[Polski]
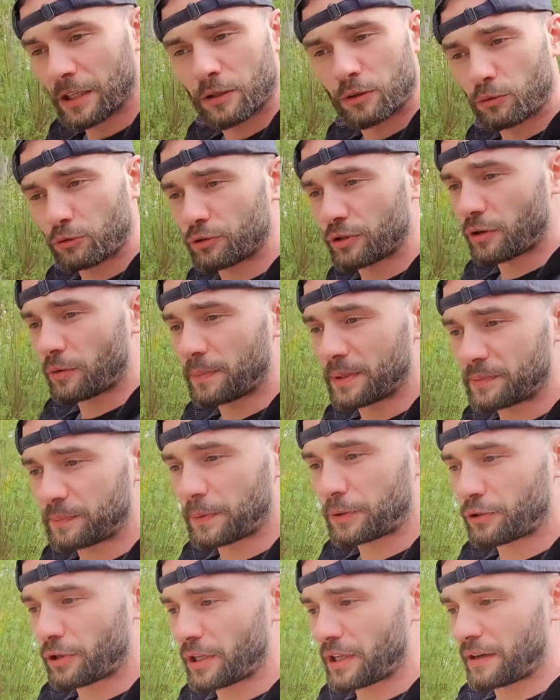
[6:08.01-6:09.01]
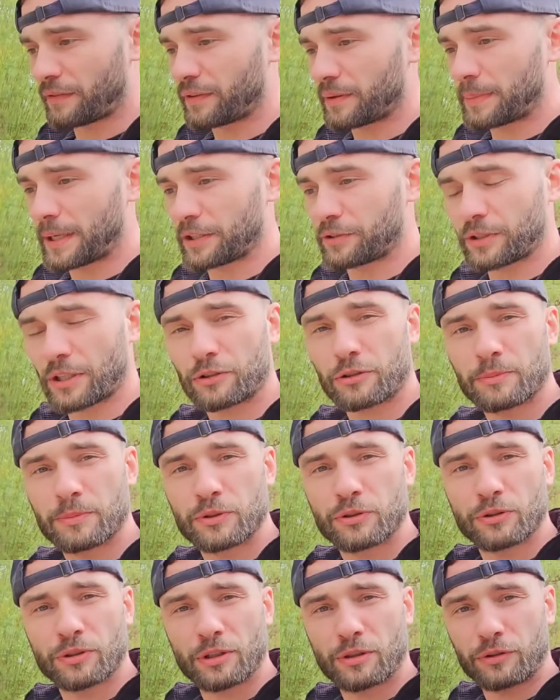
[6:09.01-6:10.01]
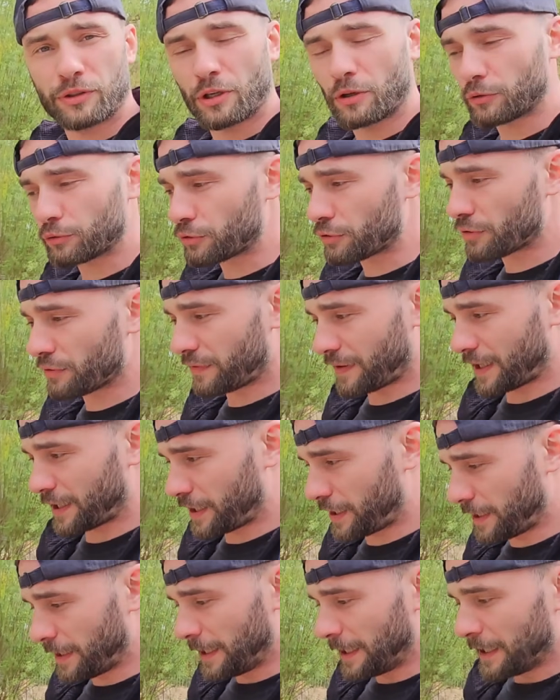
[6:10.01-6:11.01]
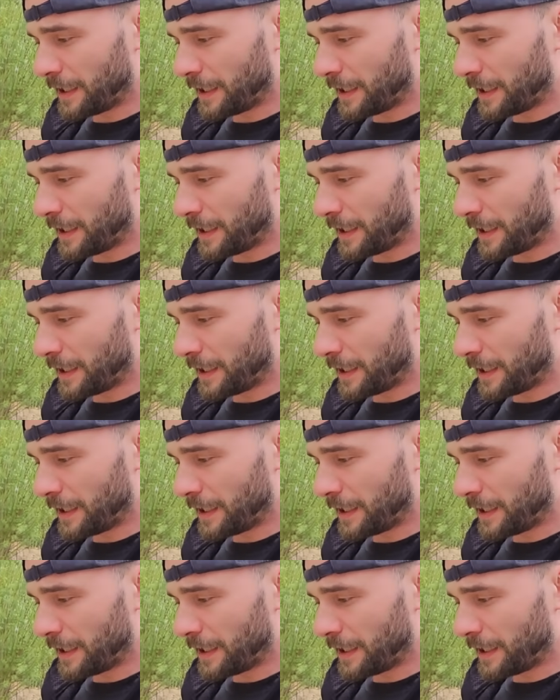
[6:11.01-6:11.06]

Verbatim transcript: różne ubezpieczenia ubezpieczenia wybrać, tak żebyście tego nie odczuwali